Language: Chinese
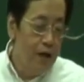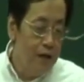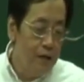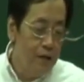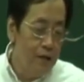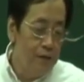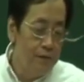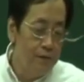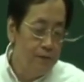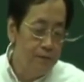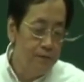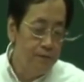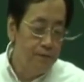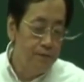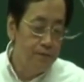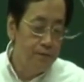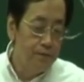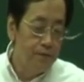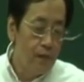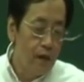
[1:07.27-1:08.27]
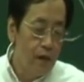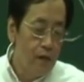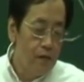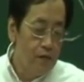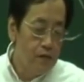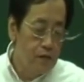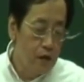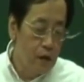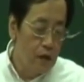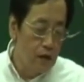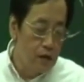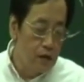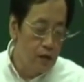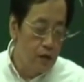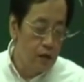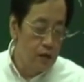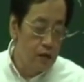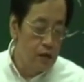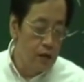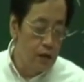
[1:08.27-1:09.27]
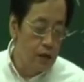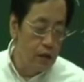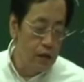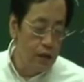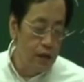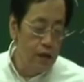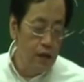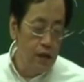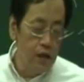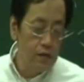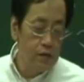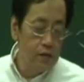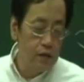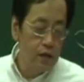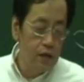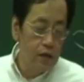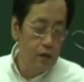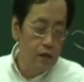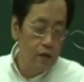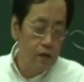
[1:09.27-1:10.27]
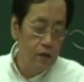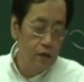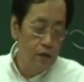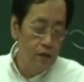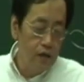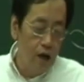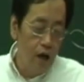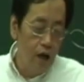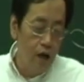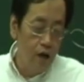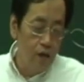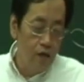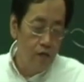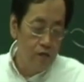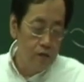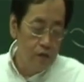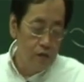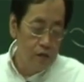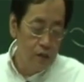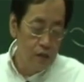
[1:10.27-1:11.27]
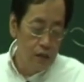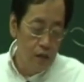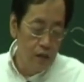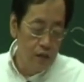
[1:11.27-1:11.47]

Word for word: 那这个葛葛根呢，这个好，